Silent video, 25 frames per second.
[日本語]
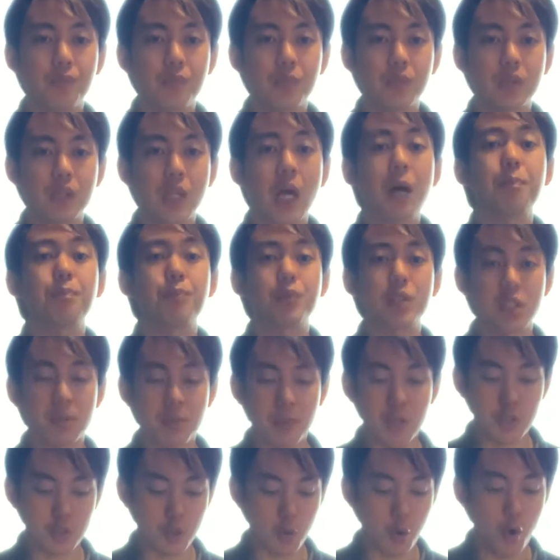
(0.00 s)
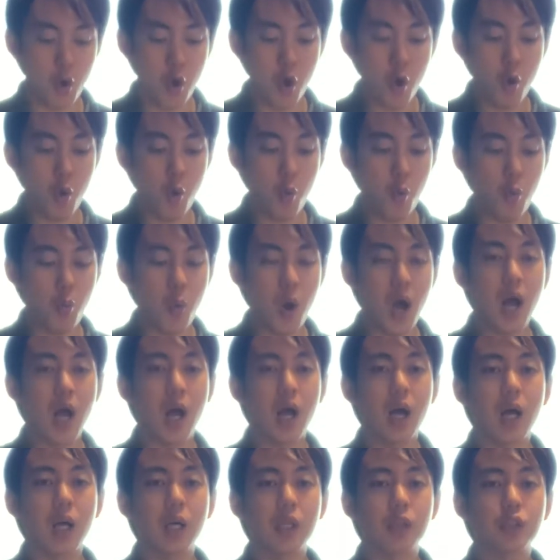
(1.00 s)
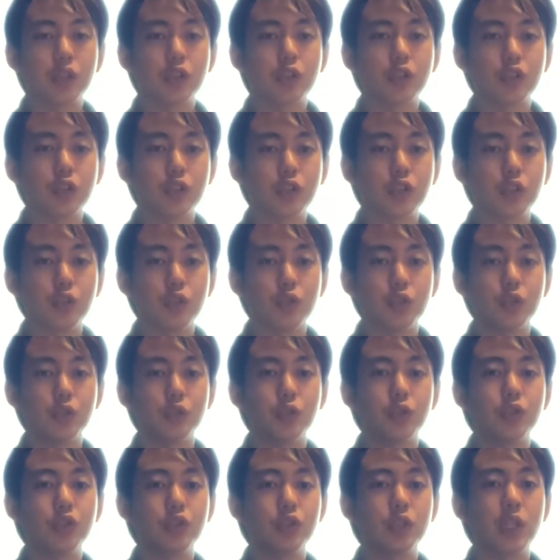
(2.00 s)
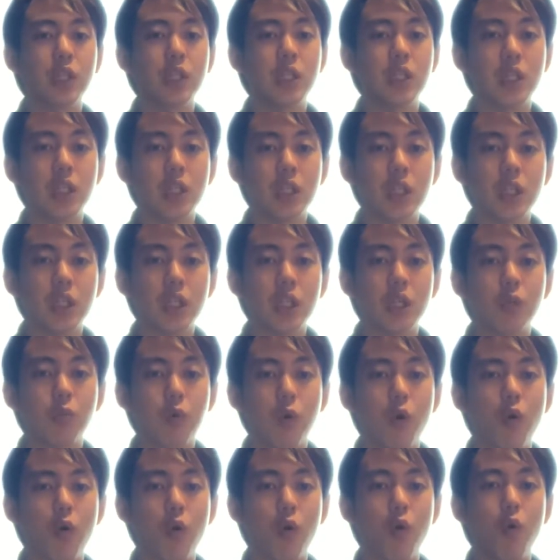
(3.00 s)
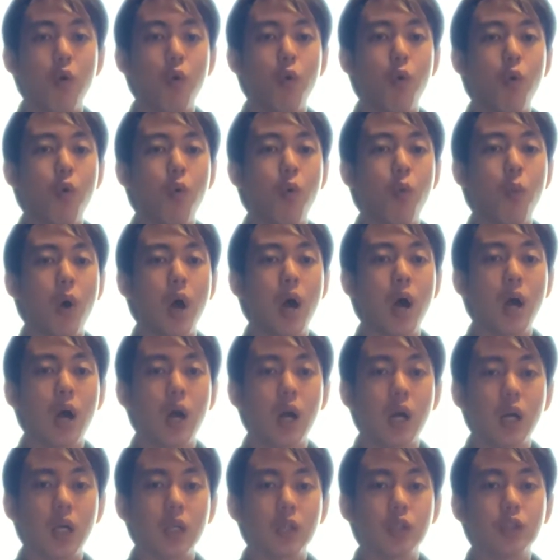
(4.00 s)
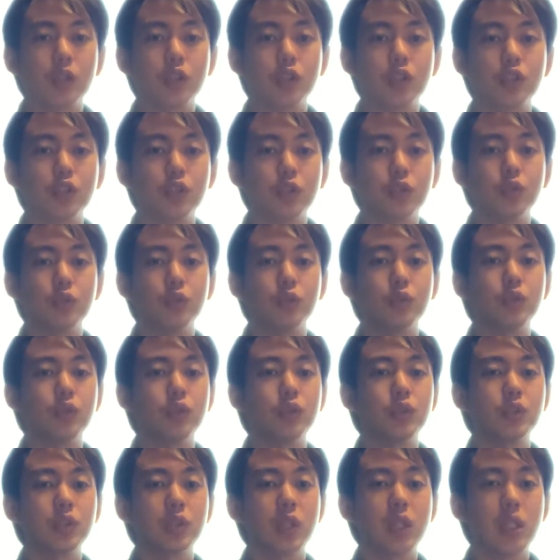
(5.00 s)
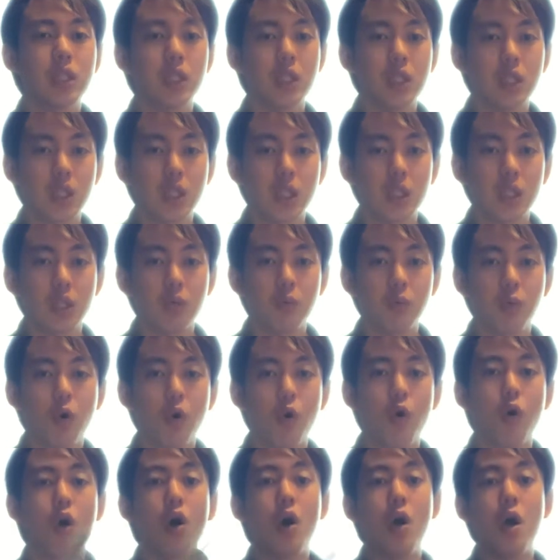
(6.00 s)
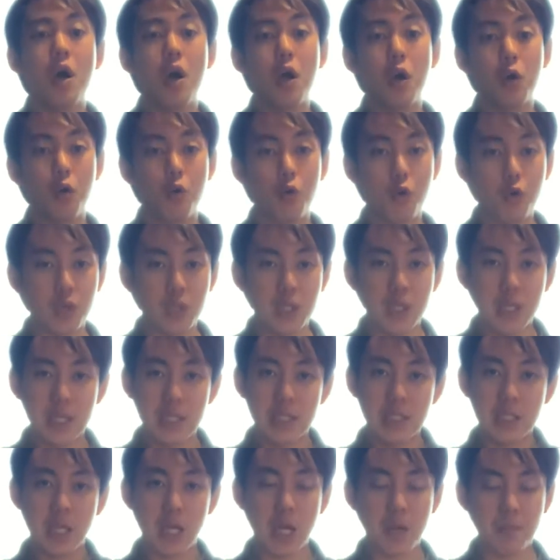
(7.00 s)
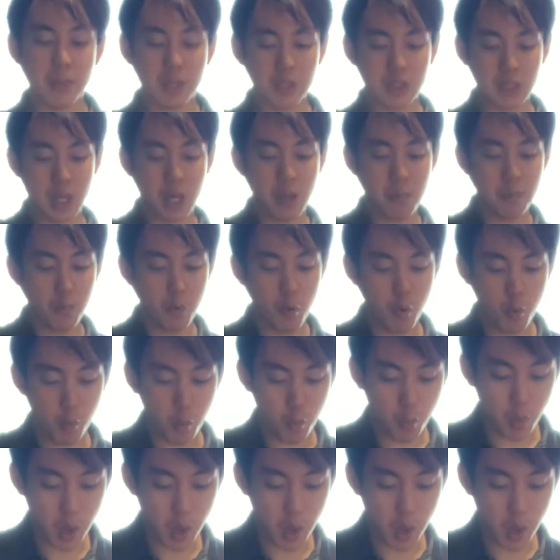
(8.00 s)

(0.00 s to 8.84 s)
タップしましょう。One, two, three, four. One, two, three, four. この入れ違いパターンも One,